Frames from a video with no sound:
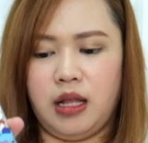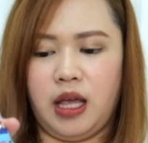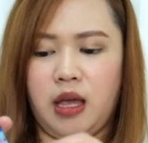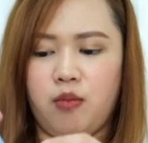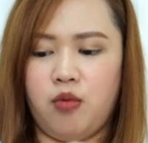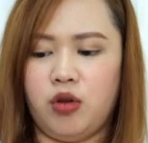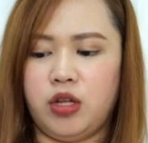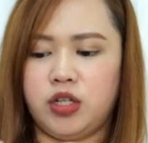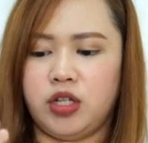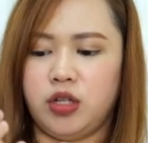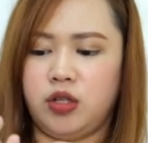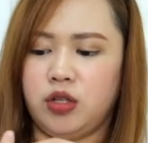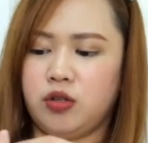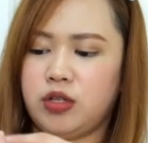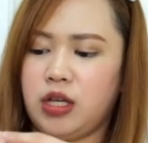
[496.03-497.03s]
Lagay mo ulit siya
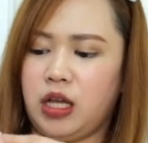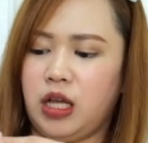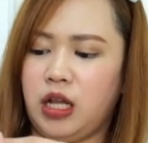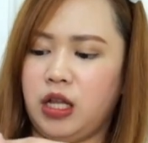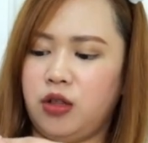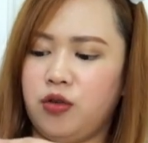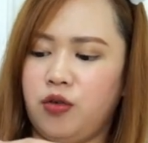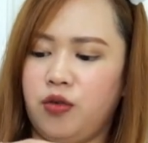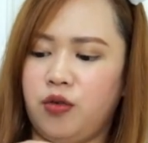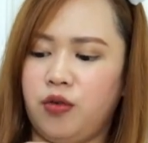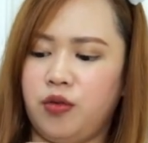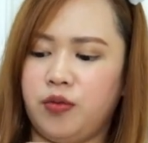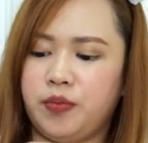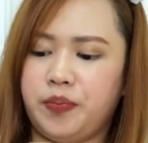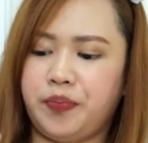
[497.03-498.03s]
dito sa gilid ng
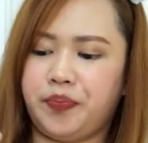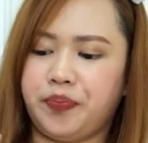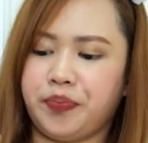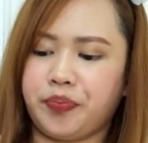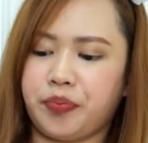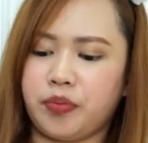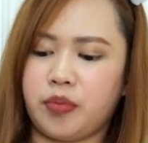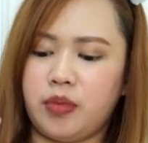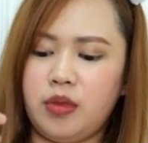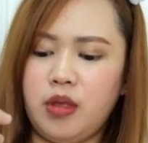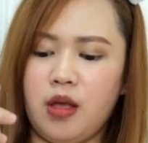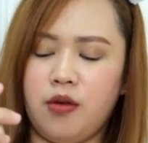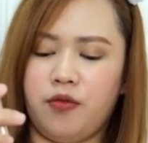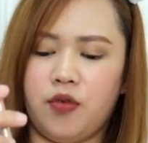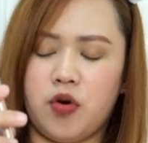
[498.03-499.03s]

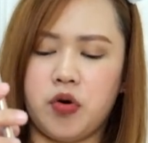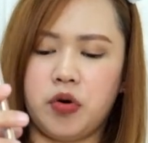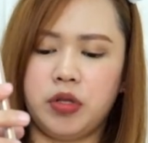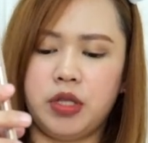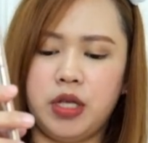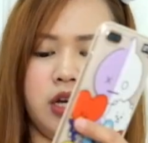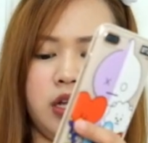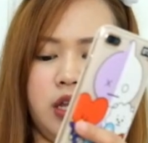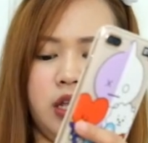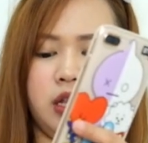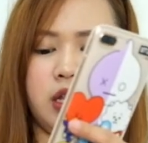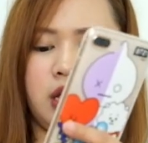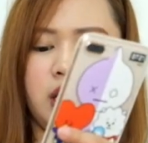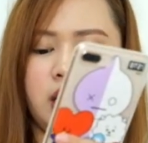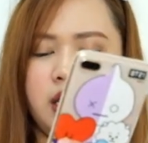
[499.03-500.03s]
phone. Ring
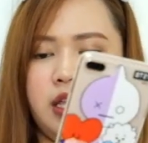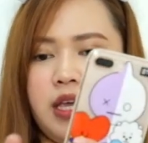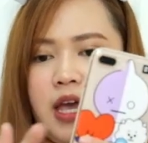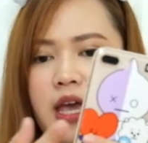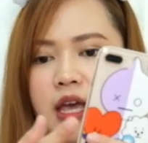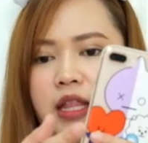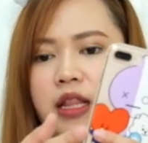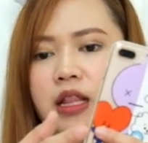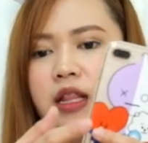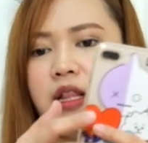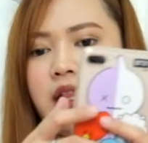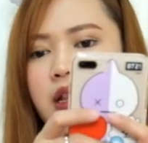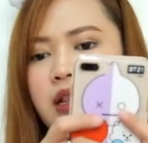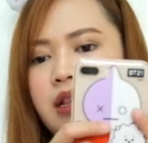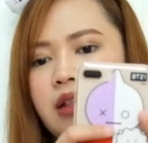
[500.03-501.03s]
na ganyan.
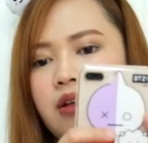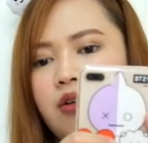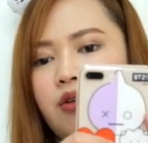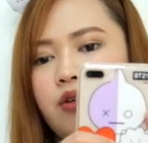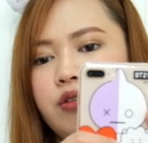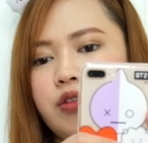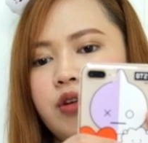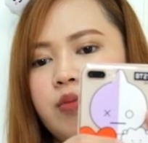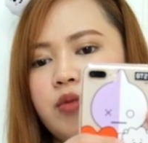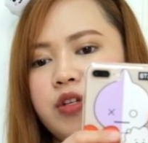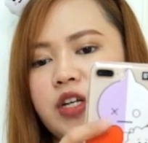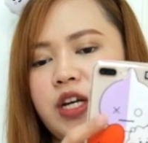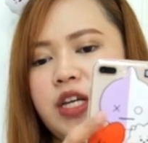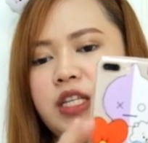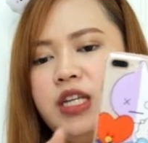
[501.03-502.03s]
Holder mo
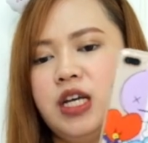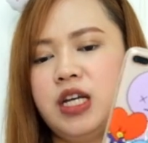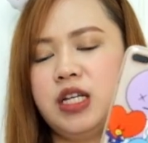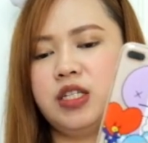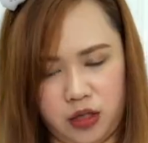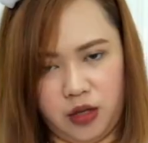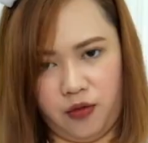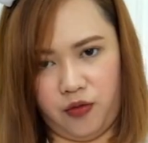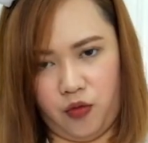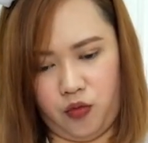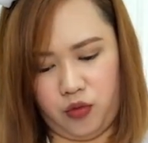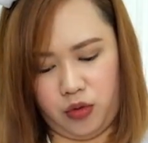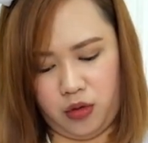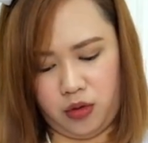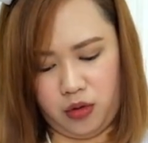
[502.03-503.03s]
siya ganyan sa
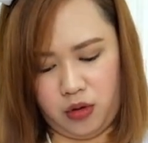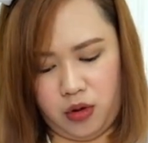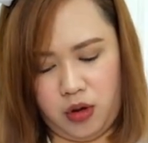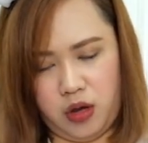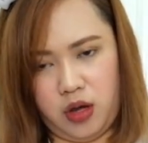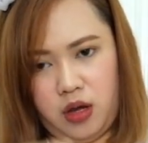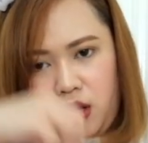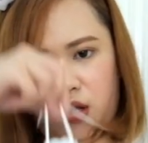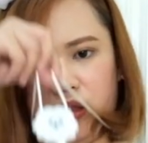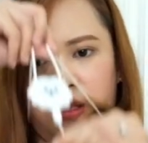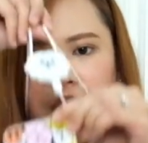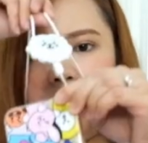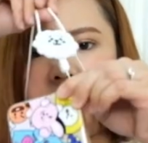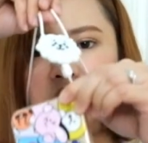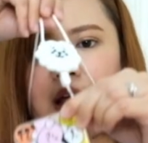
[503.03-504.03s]
phone.
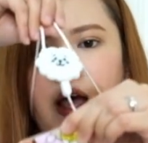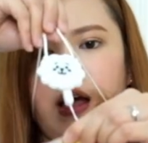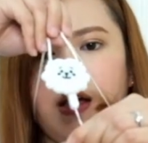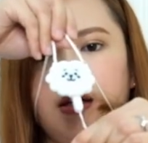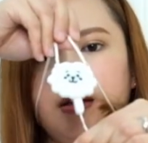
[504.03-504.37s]
Tikita.